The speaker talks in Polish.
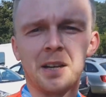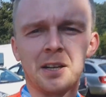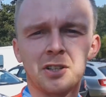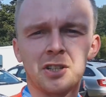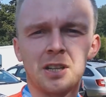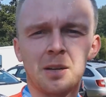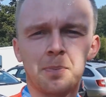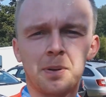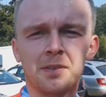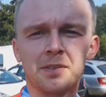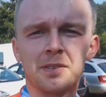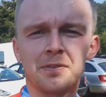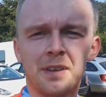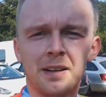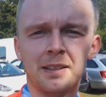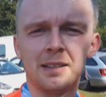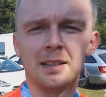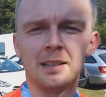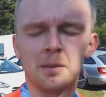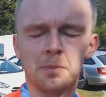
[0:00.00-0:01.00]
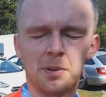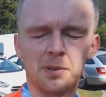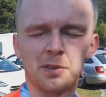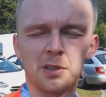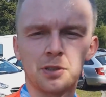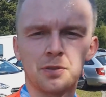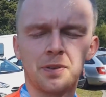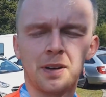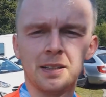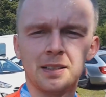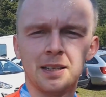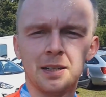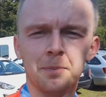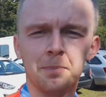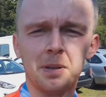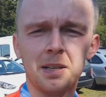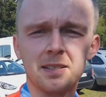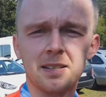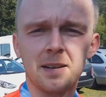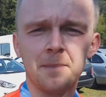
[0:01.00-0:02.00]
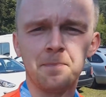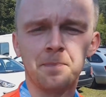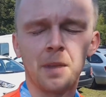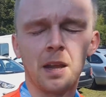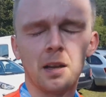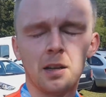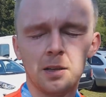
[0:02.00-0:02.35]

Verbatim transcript: Także naprawdę fajna, naprawdę fajna impreza.